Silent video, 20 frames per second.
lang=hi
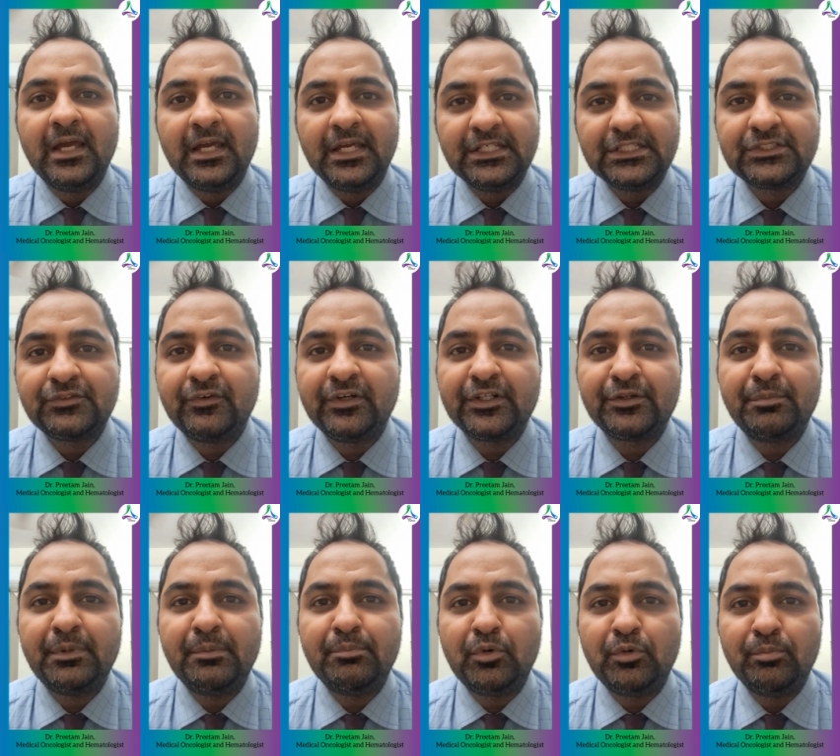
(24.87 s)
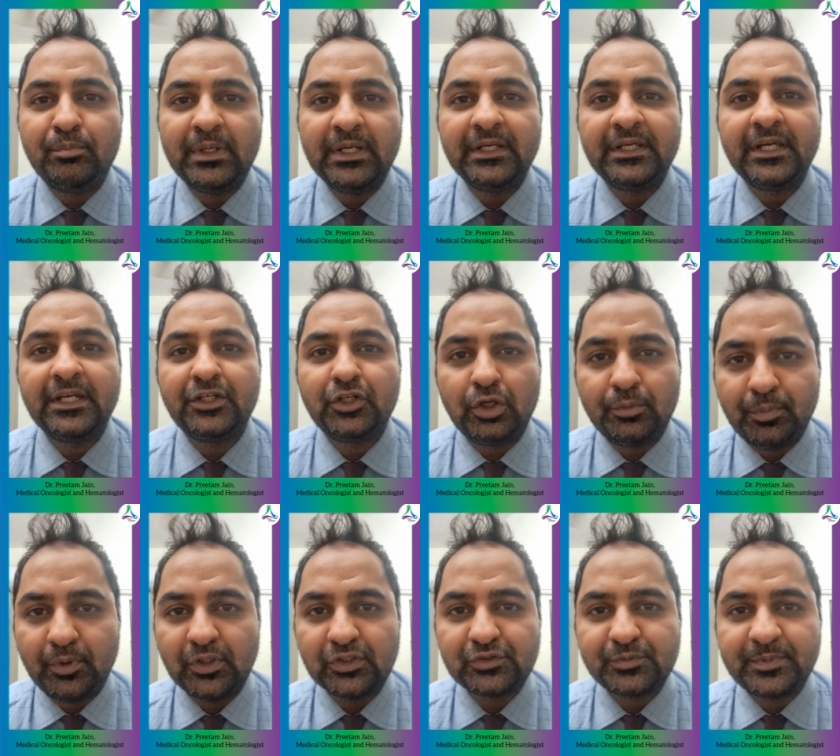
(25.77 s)
इस वक्त मैं मुंबई के टॉप
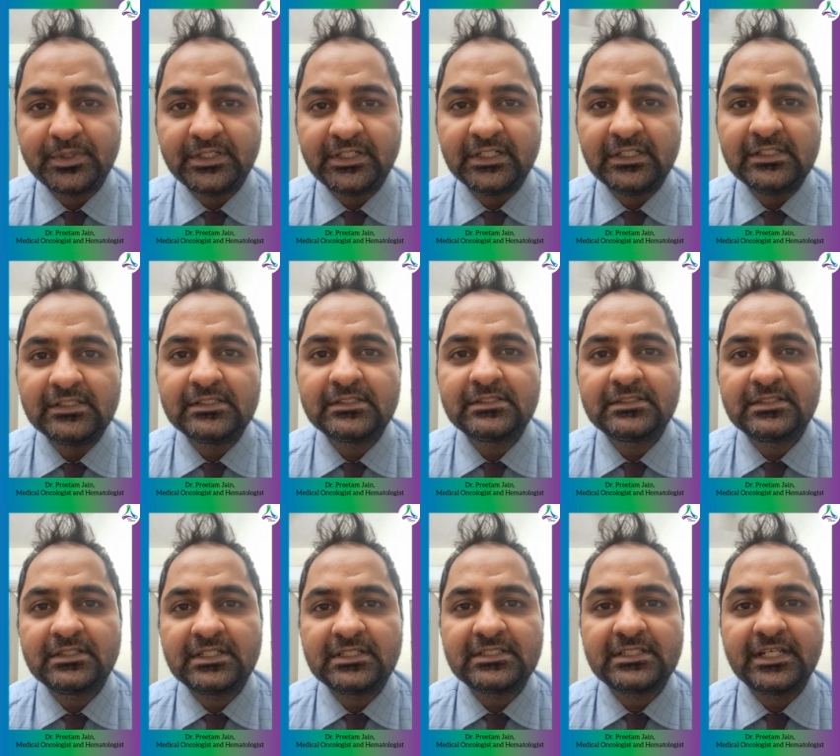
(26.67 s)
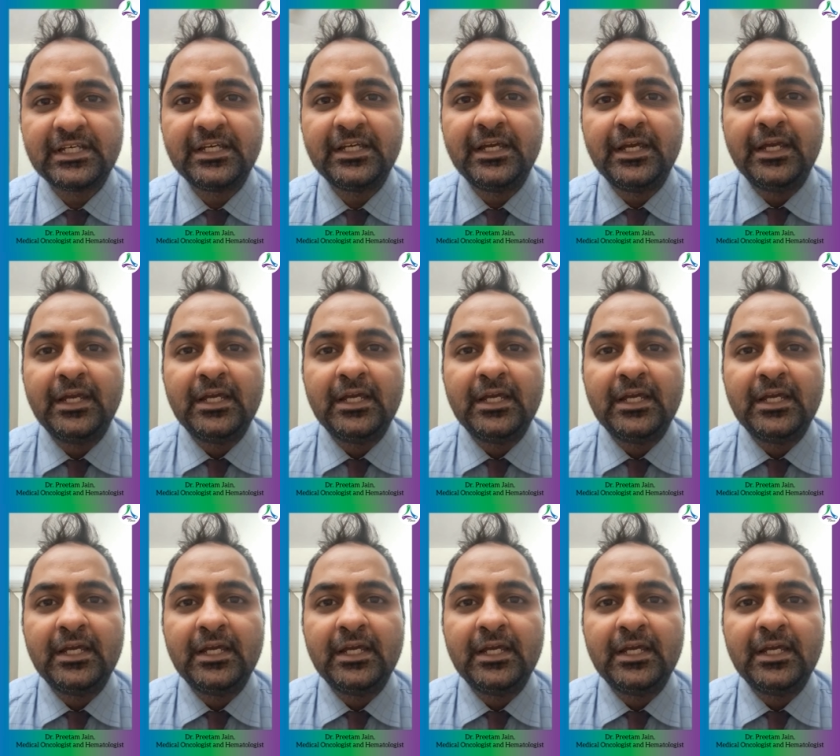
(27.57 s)
हॉस्पिटल्स जैसे